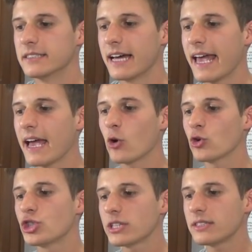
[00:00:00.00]
È
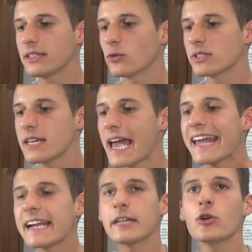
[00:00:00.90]
oggettivo, sì, era
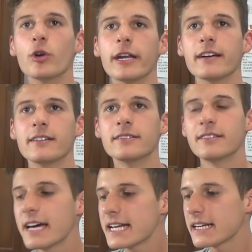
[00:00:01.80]
rigore.
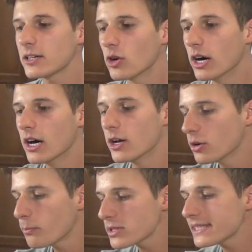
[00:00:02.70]
Era rigore. Non
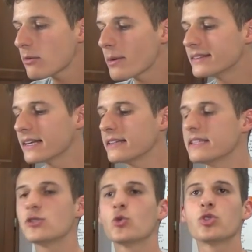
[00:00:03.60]
possiamo mettere in
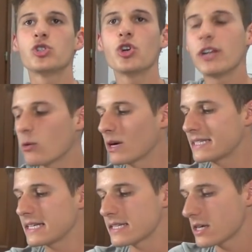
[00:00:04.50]
discussione
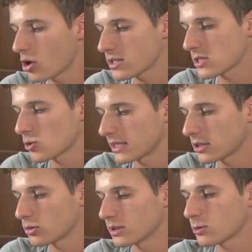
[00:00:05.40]
qualsiasi cosa
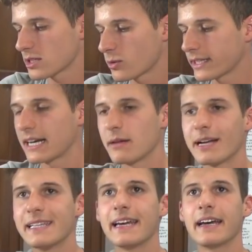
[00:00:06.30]
soltanto perché una squadra ha le
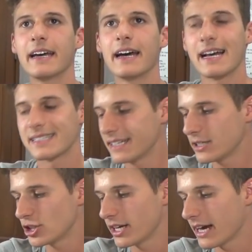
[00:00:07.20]
maglie a
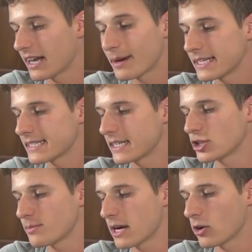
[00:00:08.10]
strisce, alla maglia a strisce
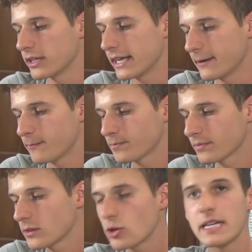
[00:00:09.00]
bianconere.
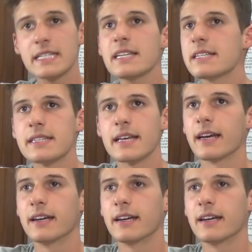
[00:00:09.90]
Non esiste.